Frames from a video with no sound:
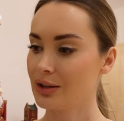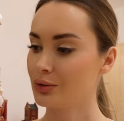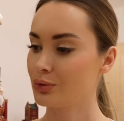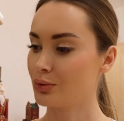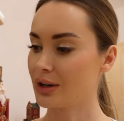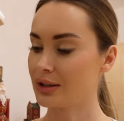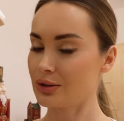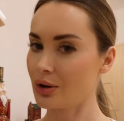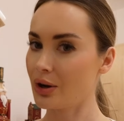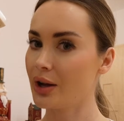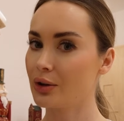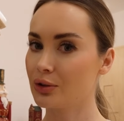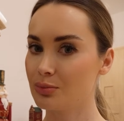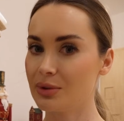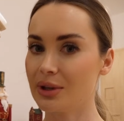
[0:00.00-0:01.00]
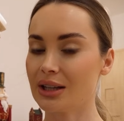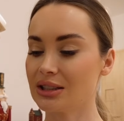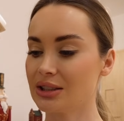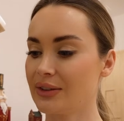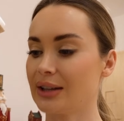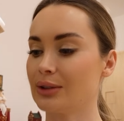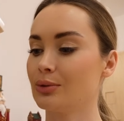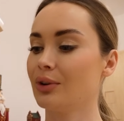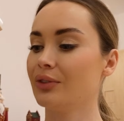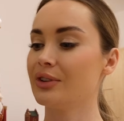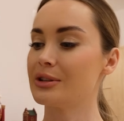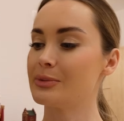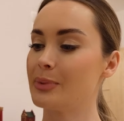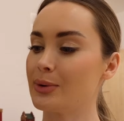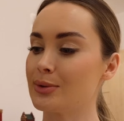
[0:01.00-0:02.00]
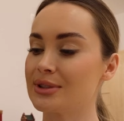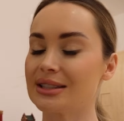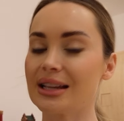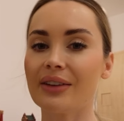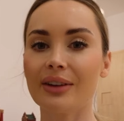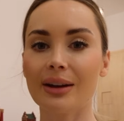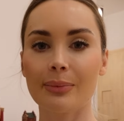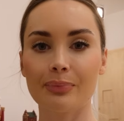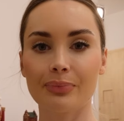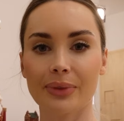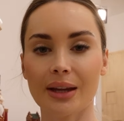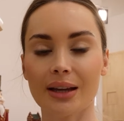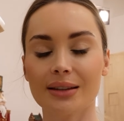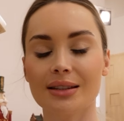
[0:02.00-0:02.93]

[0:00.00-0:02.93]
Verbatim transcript: która trochę odbija światło, więc poustawiam e,